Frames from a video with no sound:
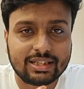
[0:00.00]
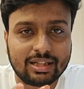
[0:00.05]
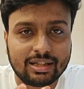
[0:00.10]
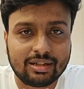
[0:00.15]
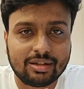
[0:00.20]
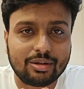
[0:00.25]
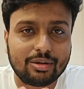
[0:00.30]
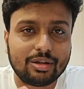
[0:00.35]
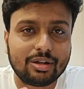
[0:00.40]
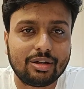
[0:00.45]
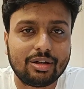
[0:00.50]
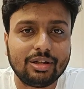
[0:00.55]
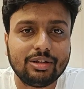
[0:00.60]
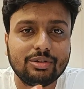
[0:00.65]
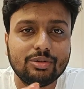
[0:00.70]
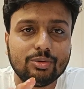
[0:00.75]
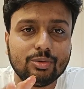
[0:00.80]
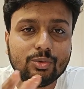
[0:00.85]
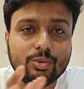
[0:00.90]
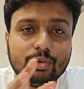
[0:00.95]
কাঁচা রান্না করা
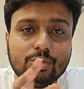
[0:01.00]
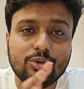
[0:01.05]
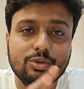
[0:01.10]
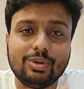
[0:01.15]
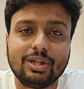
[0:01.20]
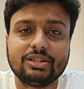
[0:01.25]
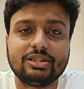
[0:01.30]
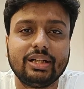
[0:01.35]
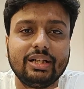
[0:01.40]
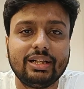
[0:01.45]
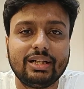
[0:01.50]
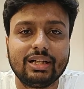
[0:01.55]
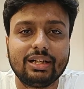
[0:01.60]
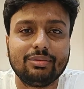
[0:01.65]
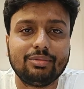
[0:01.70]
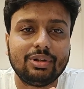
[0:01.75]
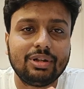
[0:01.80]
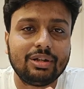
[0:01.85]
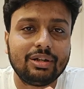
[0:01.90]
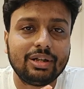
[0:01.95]
হয় তো উর্দু ভাষায়
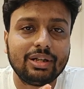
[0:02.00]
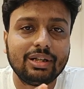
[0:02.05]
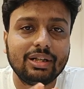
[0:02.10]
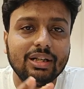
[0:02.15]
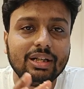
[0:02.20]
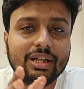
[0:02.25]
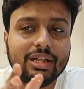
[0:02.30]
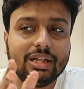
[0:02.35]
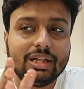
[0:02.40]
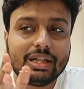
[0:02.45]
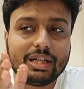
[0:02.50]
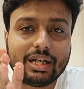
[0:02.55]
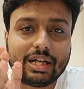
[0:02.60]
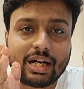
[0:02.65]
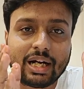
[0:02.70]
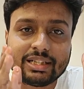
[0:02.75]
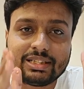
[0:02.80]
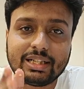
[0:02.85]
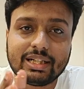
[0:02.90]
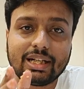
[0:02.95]
এটাকে বলা হয়
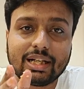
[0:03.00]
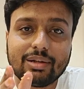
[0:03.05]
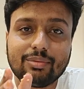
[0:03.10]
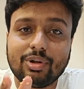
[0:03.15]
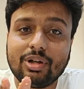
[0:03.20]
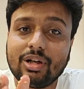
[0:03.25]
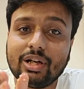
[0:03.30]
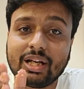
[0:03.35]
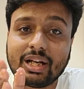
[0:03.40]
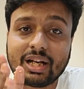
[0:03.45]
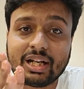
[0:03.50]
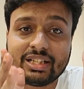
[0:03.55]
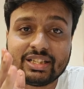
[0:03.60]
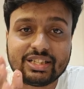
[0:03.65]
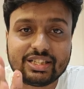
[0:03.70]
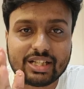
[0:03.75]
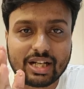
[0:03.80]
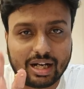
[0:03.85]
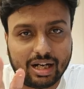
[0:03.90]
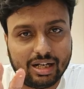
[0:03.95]
কাঁচাটাকে বলা হয়
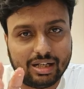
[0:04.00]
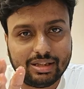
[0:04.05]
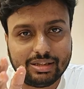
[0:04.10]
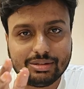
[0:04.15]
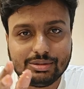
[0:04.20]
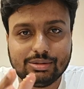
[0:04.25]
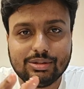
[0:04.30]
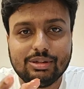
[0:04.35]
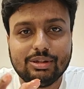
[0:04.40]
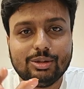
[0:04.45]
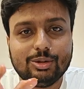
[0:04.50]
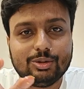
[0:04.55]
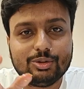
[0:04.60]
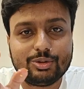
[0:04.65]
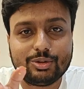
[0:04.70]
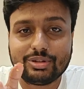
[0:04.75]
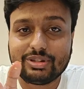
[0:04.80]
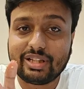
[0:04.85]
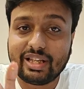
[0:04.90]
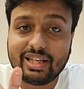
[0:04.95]
কাচ্চা
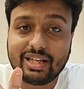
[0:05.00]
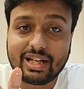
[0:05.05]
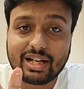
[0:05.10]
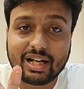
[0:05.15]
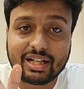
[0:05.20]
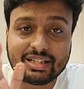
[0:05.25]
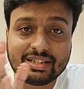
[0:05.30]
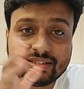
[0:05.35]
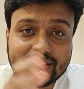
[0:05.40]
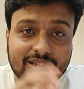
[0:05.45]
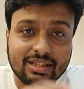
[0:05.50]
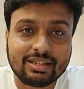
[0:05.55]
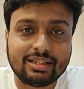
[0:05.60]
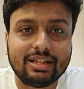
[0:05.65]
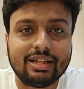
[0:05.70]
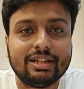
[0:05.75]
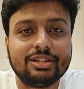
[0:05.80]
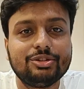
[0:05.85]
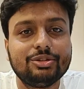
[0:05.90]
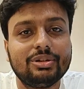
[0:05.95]
সেই কাচ্চার
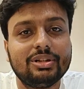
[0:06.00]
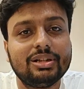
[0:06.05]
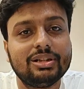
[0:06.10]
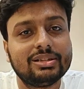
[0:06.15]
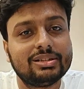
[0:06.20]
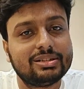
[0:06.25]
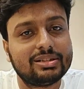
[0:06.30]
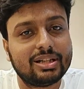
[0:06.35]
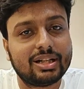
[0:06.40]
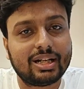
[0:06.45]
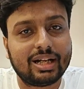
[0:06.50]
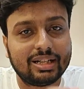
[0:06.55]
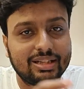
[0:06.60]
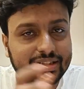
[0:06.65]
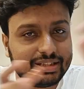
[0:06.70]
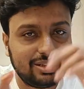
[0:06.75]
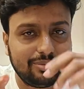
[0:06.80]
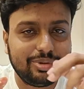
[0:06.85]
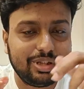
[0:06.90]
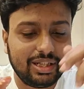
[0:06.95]
থেকে চলে এসছে
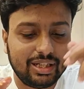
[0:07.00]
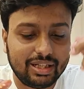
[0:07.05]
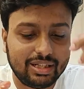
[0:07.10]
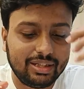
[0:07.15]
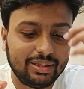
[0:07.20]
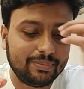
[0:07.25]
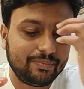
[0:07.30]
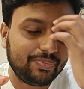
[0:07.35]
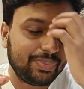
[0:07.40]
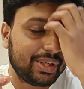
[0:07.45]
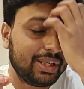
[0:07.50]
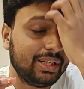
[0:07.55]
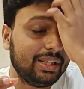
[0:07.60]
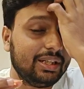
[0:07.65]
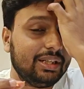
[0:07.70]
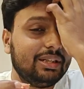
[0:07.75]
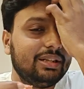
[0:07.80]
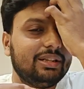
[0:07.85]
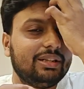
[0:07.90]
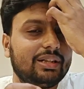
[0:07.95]
কাচ্চি বিরিয়ানি
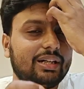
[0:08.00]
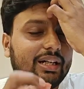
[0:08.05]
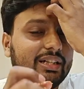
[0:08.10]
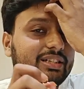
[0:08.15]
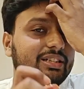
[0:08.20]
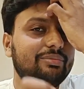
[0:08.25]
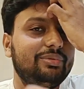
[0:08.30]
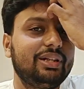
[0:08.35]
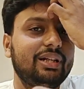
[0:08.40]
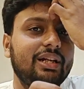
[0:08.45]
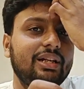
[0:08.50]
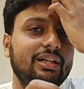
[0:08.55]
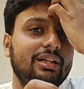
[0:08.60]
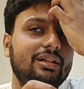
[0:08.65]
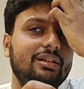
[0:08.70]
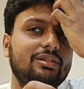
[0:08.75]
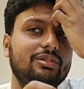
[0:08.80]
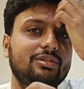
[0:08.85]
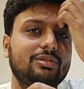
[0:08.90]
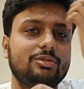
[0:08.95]
কাচ্চি
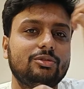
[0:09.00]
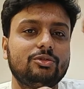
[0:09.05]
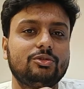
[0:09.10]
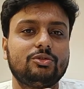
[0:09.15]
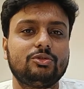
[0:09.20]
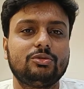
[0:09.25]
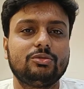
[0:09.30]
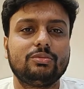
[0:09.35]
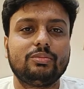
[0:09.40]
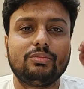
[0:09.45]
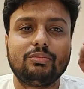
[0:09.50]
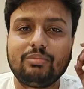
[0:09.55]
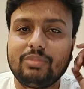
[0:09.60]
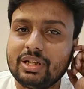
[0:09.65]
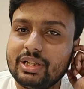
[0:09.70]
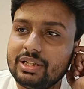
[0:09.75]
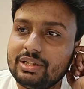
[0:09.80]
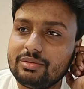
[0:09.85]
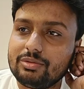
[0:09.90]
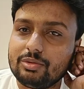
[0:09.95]
বিরিয়ানির
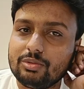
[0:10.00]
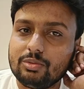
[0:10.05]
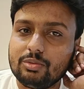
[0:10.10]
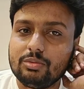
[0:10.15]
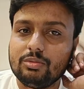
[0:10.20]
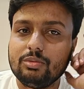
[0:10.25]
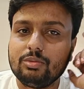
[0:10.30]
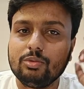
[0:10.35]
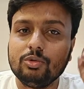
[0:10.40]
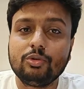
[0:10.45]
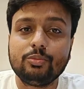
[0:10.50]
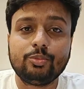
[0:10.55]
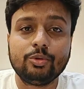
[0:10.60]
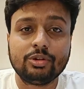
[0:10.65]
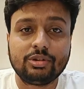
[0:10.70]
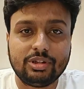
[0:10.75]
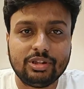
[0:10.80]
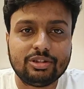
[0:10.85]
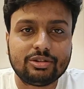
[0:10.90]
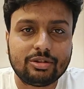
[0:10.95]
মানে
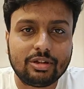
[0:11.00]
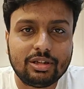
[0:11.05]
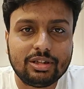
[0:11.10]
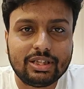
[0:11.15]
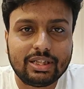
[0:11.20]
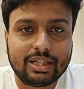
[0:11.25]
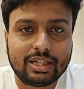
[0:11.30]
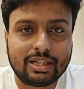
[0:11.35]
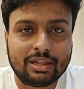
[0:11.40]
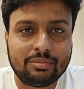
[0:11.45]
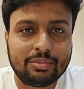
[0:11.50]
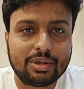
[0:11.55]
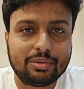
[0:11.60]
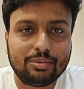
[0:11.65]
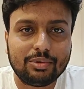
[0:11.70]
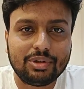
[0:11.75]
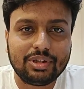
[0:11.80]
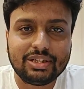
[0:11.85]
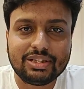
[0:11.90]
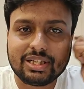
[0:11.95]
উৎপত্তিস্থল যেটাকে
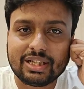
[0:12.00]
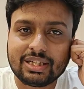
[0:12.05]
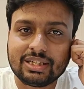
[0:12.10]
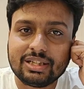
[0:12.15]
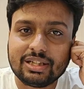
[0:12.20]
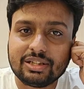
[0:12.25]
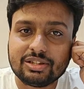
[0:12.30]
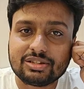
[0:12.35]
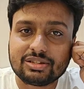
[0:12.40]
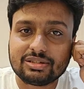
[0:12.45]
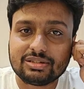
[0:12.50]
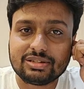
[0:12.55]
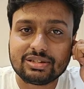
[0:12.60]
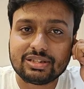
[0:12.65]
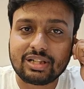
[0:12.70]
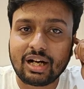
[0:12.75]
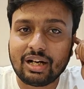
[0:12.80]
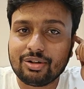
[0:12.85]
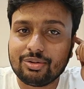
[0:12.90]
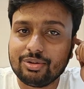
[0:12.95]
আমরা বলি যেখান থেকে
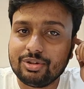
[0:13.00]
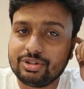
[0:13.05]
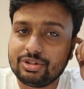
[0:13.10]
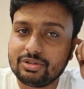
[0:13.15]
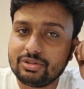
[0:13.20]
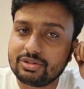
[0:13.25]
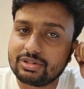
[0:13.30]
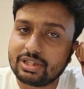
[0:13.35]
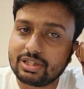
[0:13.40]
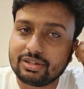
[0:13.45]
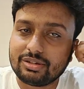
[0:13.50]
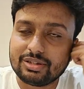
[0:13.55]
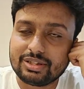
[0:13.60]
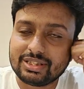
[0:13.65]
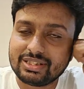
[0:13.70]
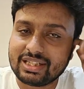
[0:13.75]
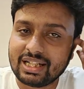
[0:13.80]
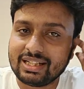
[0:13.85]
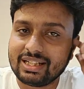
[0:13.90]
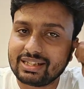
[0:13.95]
স্টার্ট হয়েছিল সেটা
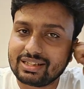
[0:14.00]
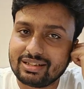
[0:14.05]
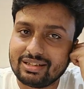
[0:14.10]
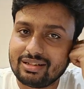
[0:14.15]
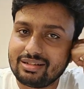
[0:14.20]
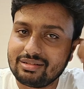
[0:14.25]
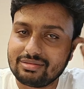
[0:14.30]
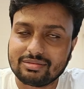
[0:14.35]
হচ্ছে চাঁদা